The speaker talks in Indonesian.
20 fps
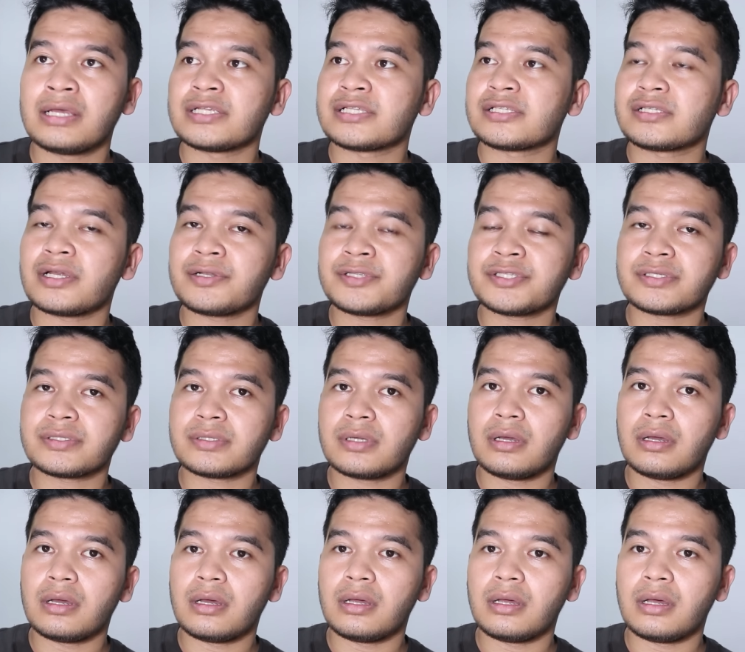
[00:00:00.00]
search
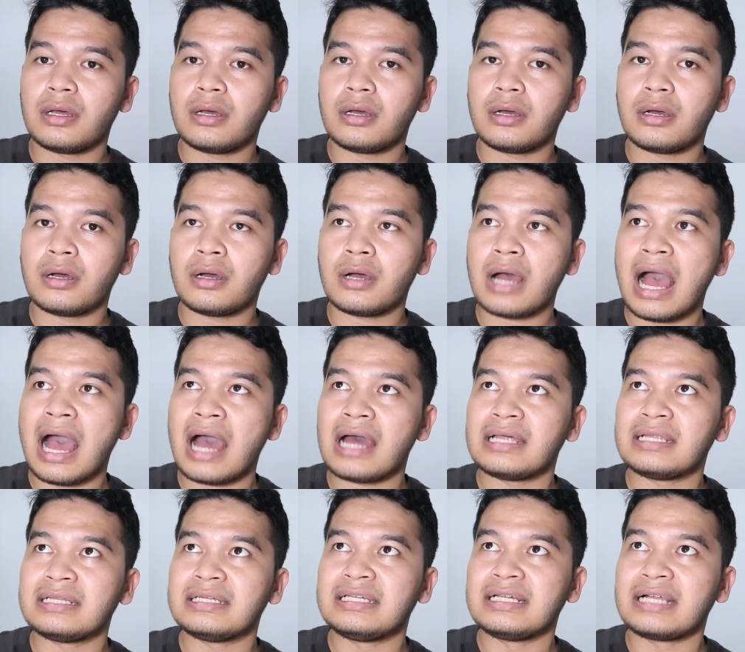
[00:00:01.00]
uh,
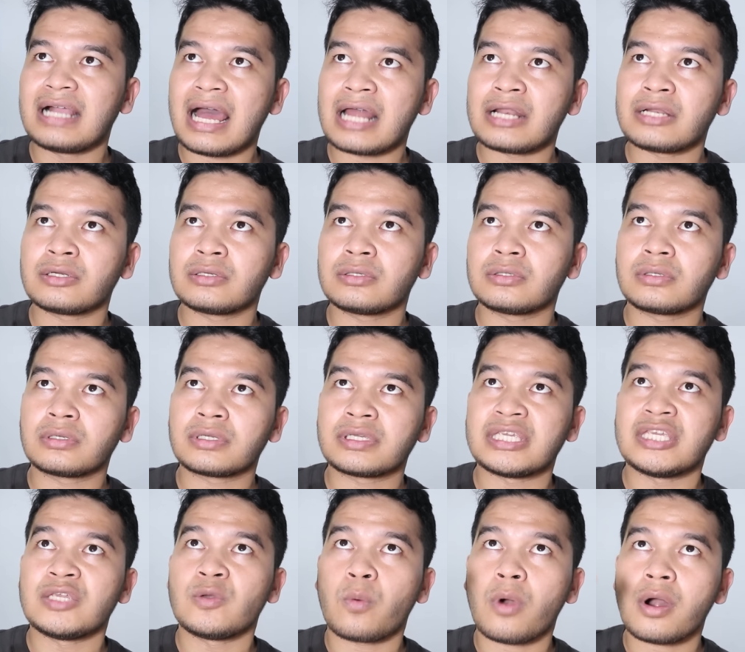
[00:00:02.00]
dengan
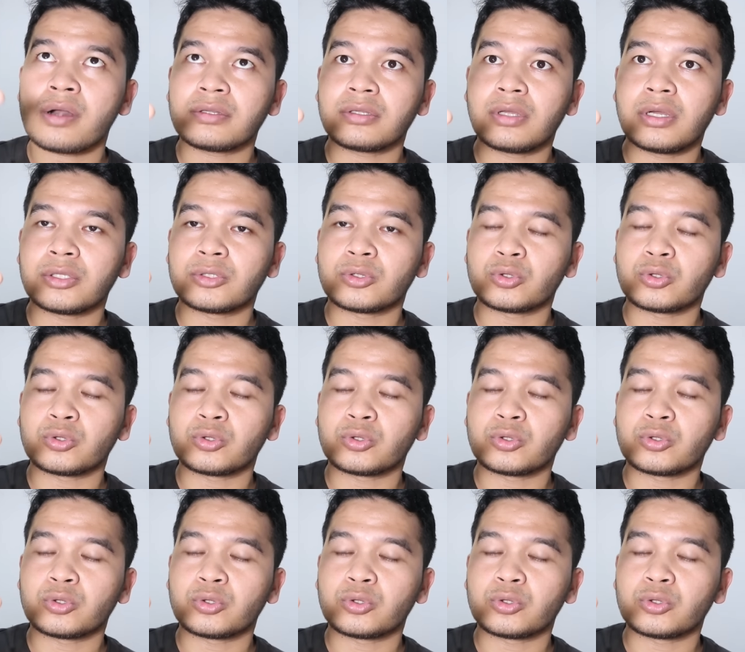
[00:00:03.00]
keyword